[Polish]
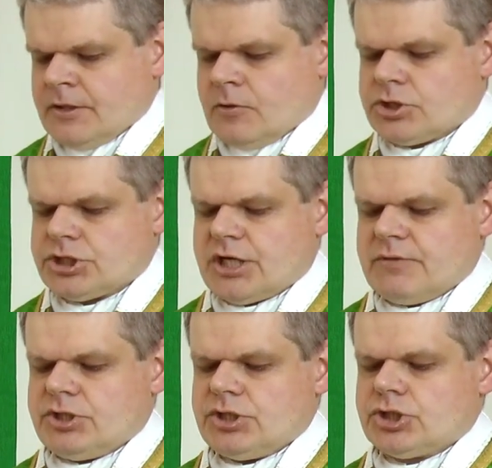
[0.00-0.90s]

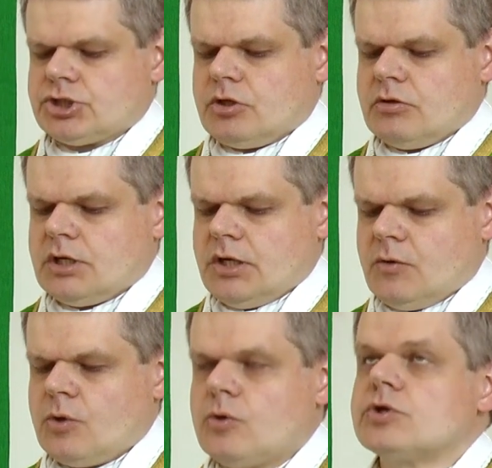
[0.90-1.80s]
Oczarami się ciągle
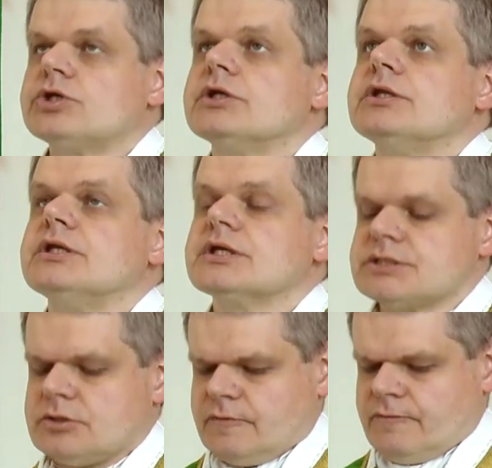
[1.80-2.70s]
o ludzi
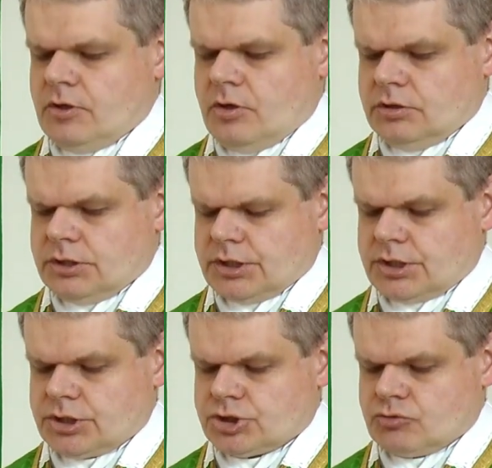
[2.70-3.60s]
niezadowolonych,
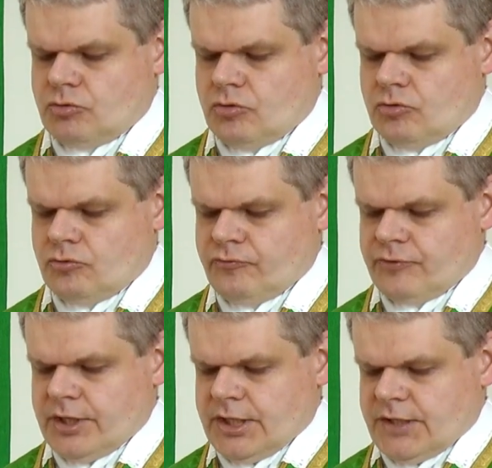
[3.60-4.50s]

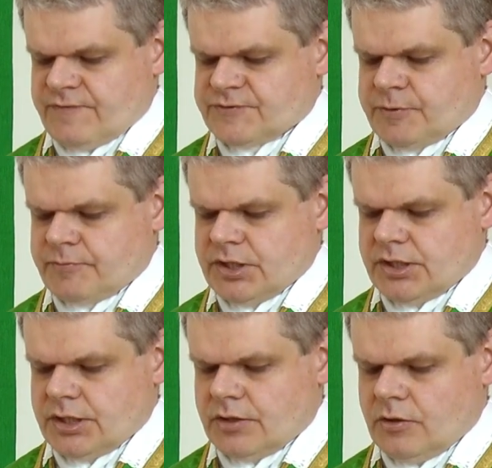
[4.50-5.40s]
członków
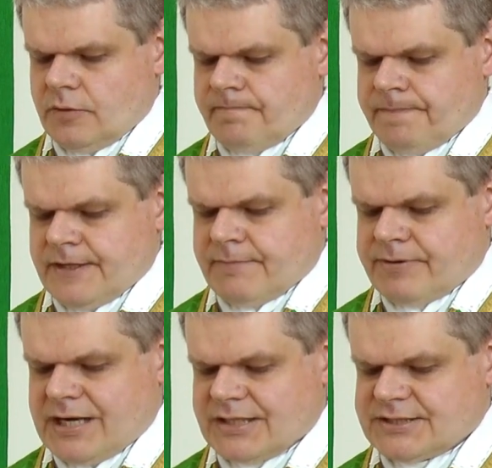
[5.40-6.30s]
wspomnianego
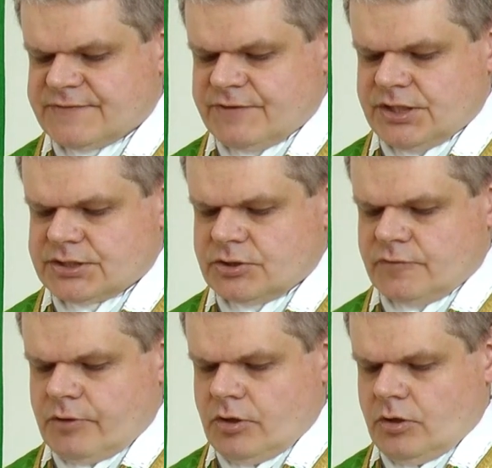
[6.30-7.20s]
bractwo
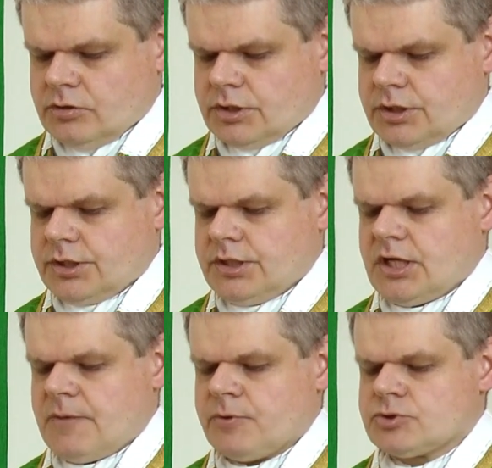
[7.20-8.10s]
niezadowolonych i
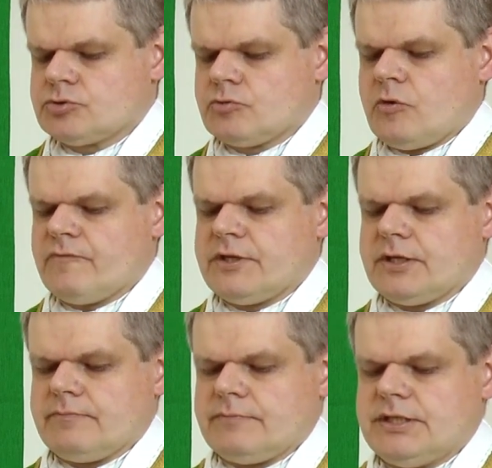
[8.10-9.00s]

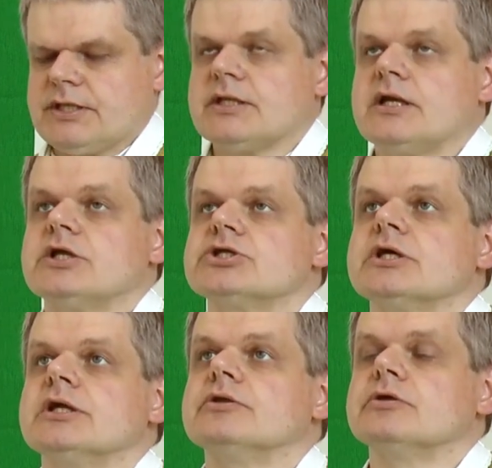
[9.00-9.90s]
apostołowie nie
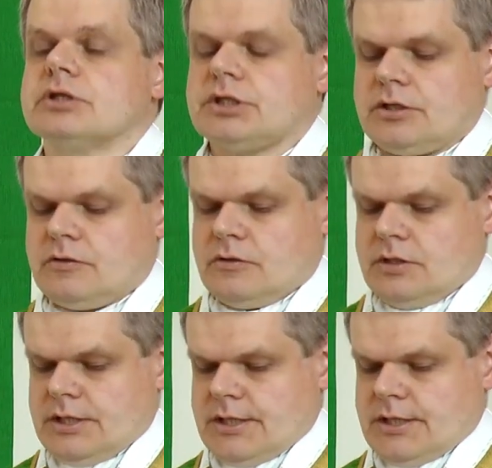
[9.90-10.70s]
należeli do takiego